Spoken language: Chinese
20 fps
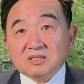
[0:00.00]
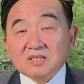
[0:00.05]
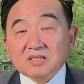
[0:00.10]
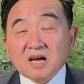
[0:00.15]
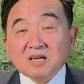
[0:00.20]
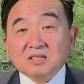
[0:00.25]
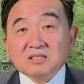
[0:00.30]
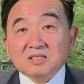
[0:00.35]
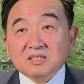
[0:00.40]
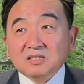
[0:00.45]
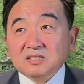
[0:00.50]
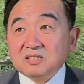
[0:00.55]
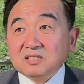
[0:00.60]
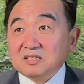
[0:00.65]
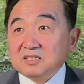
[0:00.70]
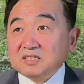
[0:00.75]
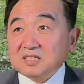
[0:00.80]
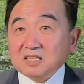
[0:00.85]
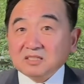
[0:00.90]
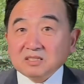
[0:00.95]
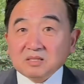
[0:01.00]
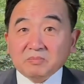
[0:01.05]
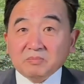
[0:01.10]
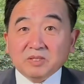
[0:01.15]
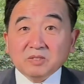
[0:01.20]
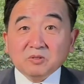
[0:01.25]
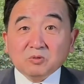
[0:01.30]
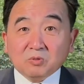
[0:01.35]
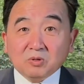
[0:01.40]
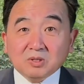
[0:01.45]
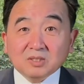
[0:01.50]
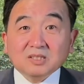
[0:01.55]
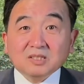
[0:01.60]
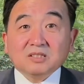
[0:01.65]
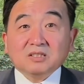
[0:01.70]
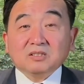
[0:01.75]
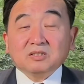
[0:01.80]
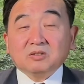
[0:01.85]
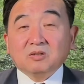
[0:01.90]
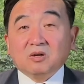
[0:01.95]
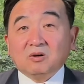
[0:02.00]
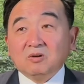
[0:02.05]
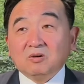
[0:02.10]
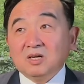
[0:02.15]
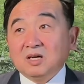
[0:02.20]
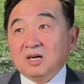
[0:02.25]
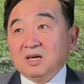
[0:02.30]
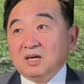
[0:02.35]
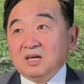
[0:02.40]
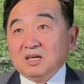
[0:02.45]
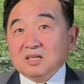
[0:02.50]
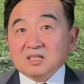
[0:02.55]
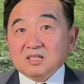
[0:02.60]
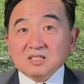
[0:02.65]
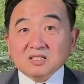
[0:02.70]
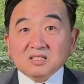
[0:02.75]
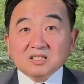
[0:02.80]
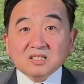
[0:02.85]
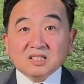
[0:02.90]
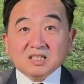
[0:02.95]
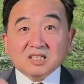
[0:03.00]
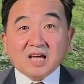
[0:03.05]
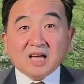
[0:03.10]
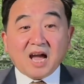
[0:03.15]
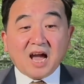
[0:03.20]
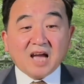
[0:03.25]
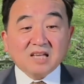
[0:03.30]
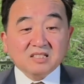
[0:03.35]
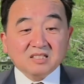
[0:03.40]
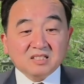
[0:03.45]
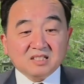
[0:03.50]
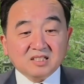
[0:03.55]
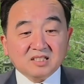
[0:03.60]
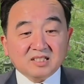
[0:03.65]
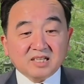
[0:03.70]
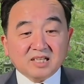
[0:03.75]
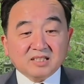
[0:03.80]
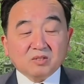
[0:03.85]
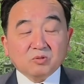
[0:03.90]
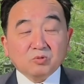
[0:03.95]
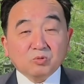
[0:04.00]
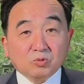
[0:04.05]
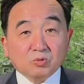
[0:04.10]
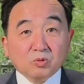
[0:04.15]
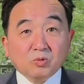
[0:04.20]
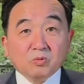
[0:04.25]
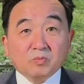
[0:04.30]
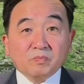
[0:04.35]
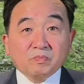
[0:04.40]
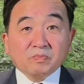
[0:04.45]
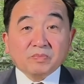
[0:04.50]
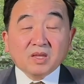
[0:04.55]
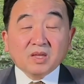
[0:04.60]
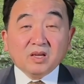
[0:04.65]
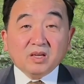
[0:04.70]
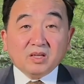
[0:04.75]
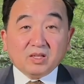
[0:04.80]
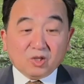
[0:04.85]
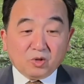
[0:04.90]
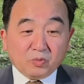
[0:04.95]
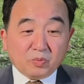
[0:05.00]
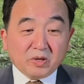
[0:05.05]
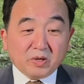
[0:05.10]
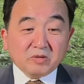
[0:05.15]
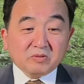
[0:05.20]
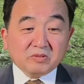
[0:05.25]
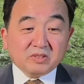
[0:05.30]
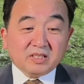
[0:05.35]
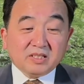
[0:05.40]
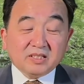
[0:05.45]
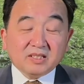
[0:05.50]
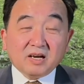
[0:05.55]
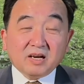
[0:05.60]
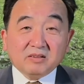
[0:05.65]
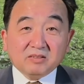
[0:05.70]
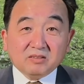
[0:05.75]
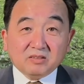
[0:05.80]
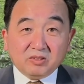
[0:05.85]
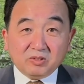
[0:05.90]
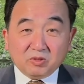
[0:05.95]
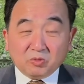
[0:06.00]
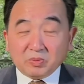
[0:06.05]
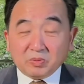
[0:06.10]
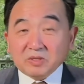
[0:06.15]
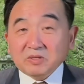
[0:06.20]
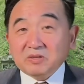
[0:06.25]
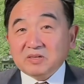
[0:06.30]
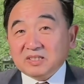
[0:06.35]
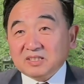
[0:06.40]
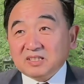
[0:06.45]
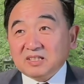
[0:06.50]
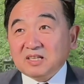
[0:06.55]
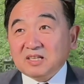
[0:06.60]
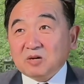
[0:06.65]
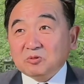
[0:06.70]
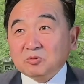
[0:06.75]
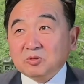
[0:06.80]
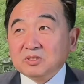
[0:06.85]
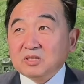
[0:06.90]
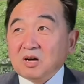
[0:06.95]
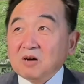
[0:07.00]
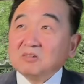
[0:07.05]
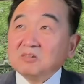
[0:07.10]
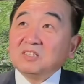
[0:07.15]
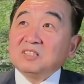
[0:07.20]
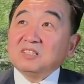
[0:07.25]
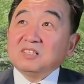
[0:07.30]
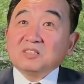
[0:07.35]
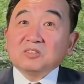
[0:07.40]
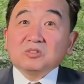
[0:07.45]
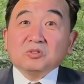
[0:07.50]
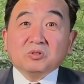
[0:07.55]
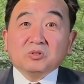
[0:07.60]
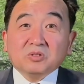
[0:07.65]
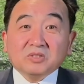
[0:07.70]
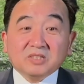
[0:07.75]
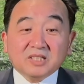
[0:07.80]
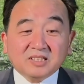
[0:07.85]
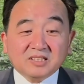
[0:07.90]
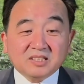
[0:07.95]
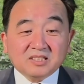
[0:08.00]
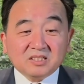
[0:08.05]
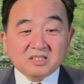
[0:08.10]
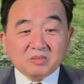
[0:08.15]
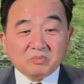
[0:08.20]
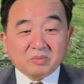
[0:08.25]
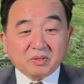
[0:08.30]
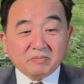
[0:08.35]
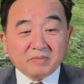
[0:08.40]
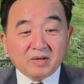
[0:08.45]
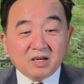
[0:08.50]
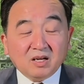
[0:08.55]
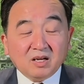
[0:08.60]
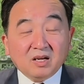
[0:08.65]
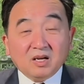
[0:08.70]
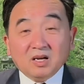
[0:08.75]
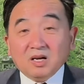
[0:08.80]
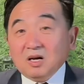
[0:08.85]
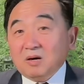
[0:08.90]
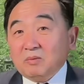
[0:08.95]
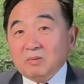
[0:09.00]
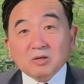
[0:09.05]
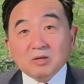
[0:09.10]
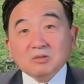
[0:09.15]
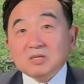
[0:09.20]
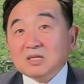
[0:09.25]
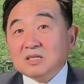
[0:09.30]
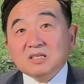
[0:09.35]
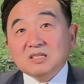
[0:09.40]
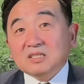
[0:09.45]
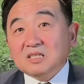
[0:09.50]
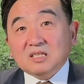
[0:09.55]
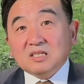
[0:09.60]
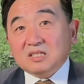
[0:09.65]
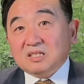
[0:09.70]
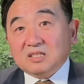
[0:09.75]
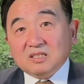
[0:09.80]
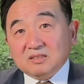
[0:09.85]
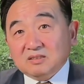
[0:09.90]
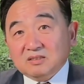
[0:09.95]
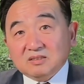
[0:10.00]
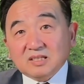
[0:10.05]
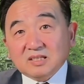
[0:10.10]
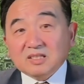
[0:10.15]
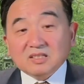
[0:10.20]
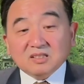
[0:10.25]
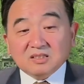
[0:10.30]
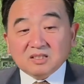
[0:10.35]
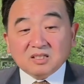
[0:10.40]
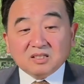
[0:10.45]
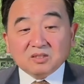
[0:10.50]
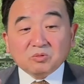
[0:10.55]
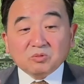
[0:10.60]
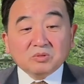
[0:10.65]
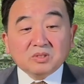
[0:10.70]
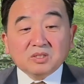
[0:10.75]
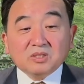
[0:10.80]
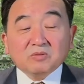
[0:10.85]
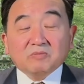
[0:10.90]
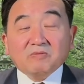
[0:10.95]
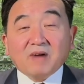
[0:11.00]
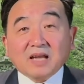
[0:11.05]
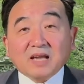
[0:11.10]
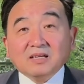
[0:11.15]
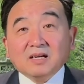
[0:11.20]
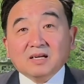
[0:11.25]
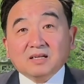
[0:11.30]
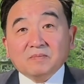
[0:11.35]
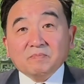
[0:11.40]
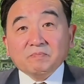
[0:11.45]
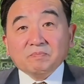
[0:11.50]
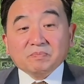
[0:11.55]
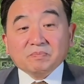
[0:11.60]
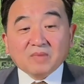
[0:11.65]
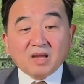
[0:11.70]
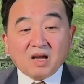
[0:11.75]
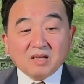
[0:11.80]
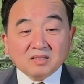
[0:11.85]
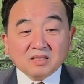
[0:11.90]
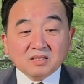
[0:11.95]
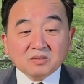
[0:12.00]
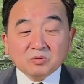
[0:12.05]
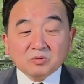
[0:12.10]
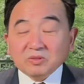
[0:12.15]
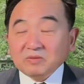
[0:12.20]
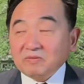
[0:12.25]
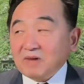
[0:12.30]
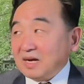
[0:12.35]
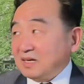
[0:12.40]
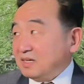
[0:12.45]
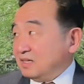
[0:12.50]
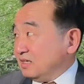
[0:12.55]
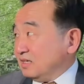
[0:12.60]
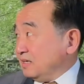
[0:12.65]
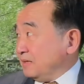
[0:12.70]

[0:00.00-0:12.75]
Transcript: 当时是江泽民活着的时候，跟自己的孩子之间的互动。有朋友提到，有朋友也提到说：“涛哥，你能说说那些视频吗？”没有任何意义，那个那个东西就完了，那那个东西完了。